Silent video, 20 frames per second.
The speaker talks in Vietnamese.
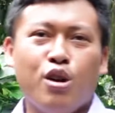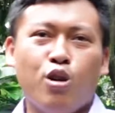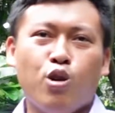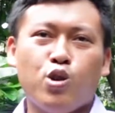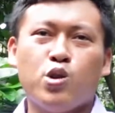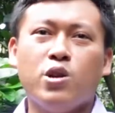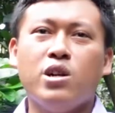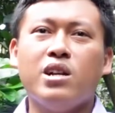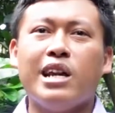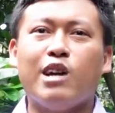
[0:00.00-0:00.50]
có
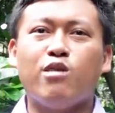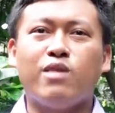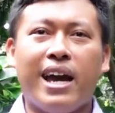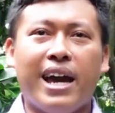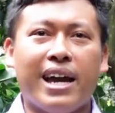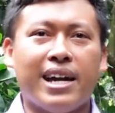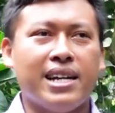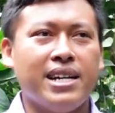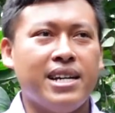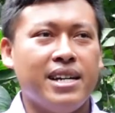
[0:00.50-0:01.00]
xu hướng leo
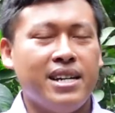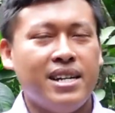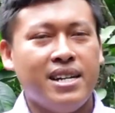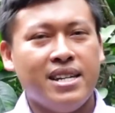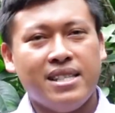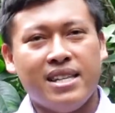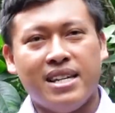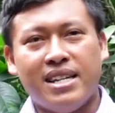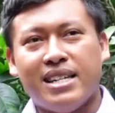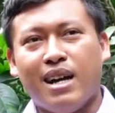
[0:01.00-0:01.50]
thang
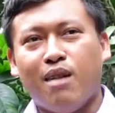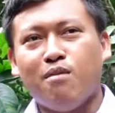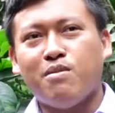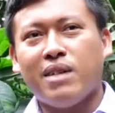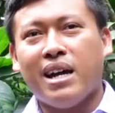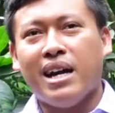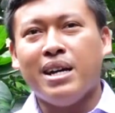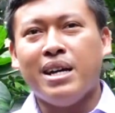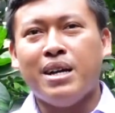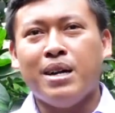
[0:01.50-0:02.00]
thì trong
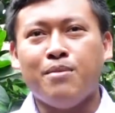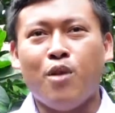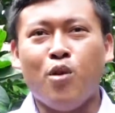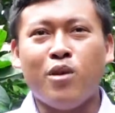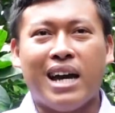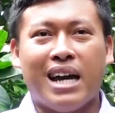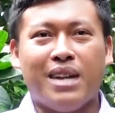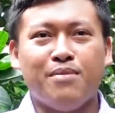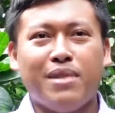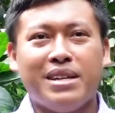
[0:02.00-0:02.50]
cái bối
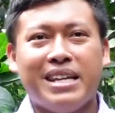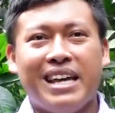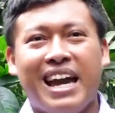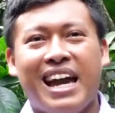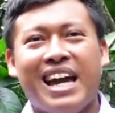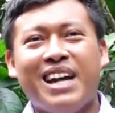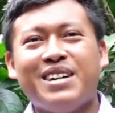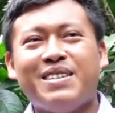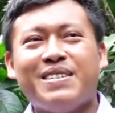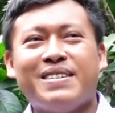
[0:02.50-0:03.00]
cảnh mà
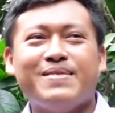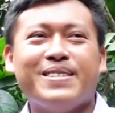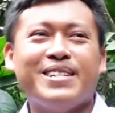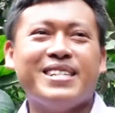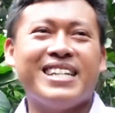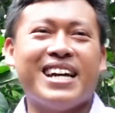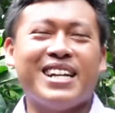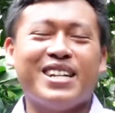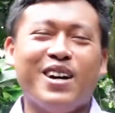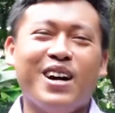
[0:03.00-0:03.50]
giá
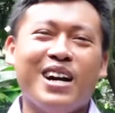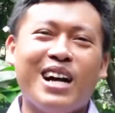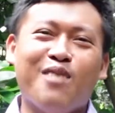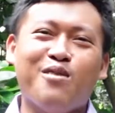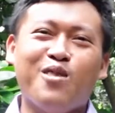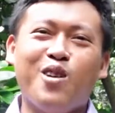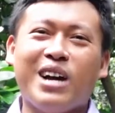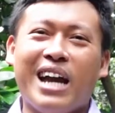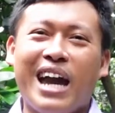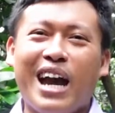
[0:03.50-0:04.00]
bưởi xanh nó
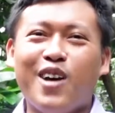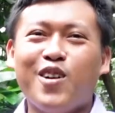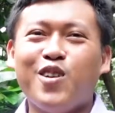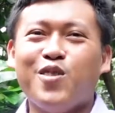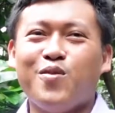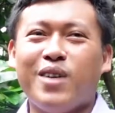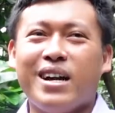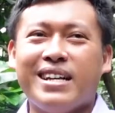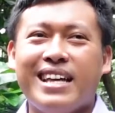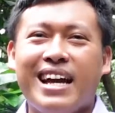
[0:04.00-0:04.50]
không có
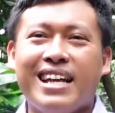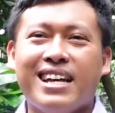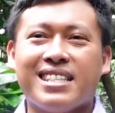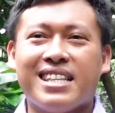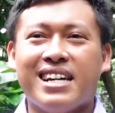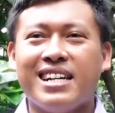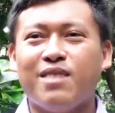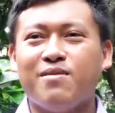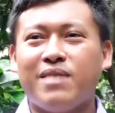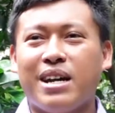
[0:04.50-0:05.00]
cao mà giá vật
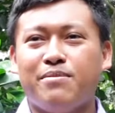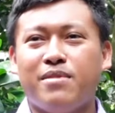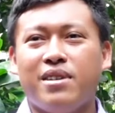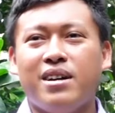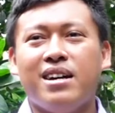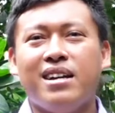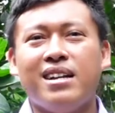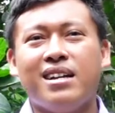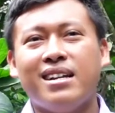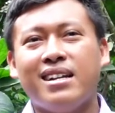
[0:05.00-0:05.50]
tư nông nghiệp
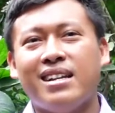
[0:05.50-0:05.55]
nó